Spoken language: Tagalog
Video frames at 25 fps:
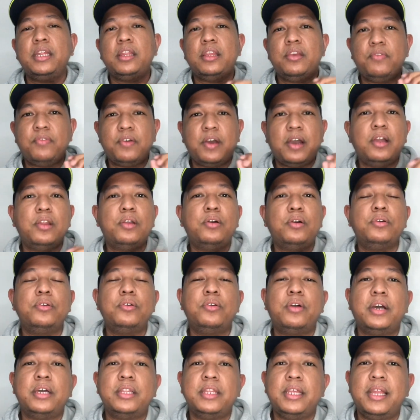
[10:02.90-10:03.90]
at i-follow
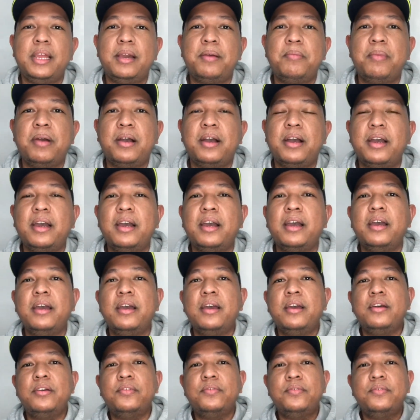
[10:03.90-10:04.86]
yung kanilang mga